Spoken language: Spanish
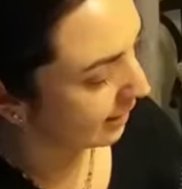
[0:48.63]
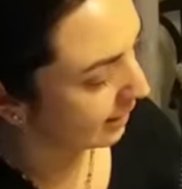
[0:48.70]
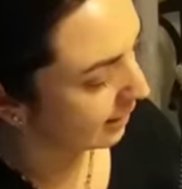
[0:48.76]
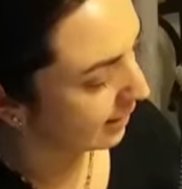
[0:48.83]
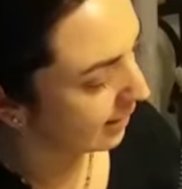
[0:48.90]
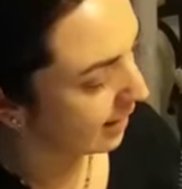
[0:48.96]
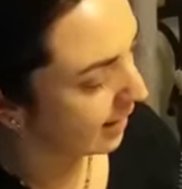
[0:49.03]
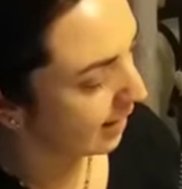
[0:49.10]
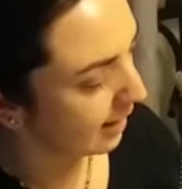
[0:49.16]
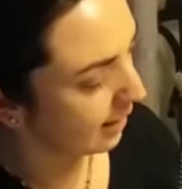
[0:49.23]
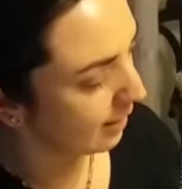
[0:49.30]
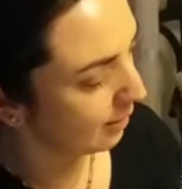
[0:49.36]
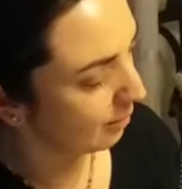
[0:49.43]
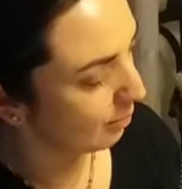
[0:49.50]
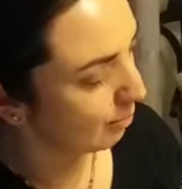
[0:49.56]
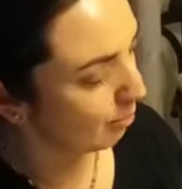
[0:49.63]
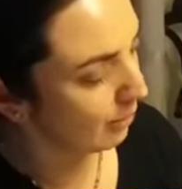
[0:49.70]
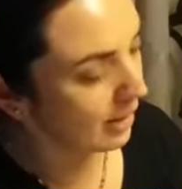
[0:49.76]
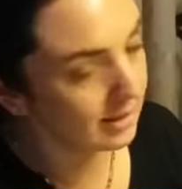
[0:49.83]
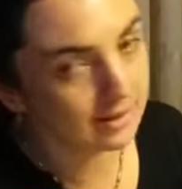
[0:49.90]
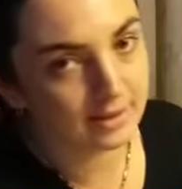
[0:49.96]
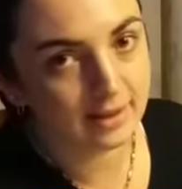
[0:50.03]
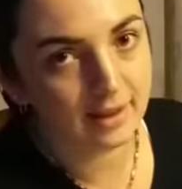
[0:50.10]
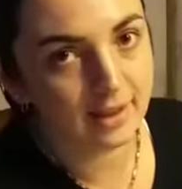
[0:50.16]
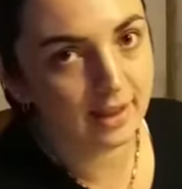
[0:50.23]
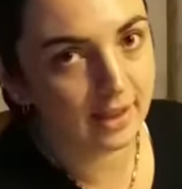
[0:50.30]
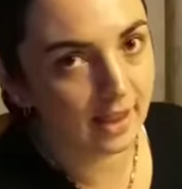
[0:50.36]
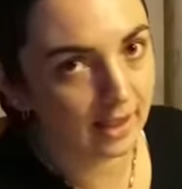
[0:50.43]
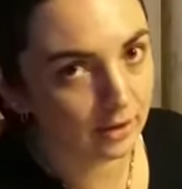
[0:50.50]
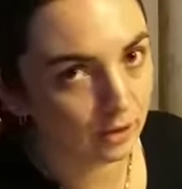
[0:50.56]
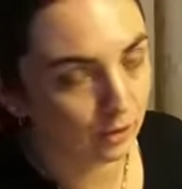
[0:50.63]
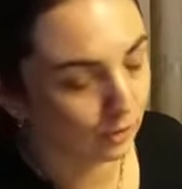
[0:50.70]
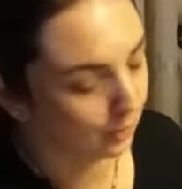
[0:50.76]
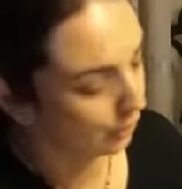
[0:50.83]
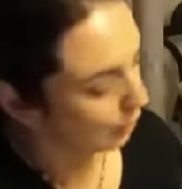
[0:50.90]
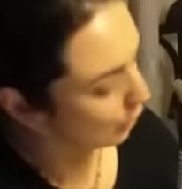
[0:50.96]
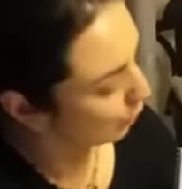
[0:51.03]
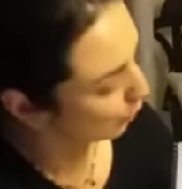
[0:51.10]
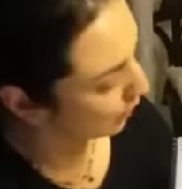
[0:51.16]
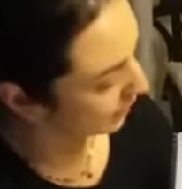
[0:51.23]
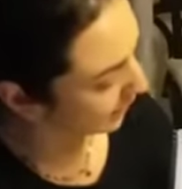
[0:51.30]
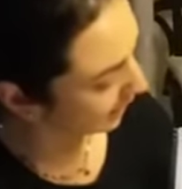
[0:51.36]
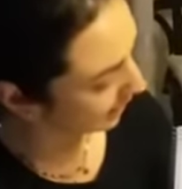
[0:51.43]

Día, mes y año. Nuestra